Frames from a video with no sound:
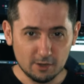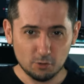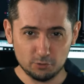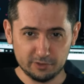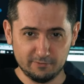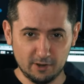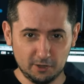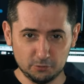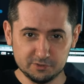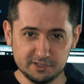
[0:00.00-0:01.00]
au lieu
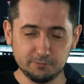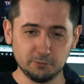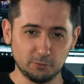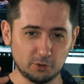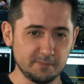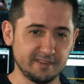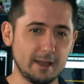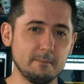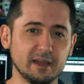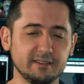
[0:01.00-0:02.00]
d'avoir une diffusion comme
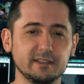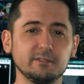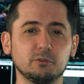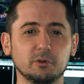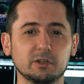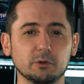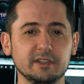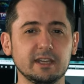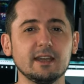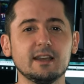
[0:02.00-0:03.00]
ça massive sur les
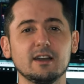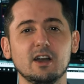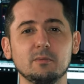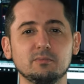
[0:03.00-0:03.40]
côtés euh,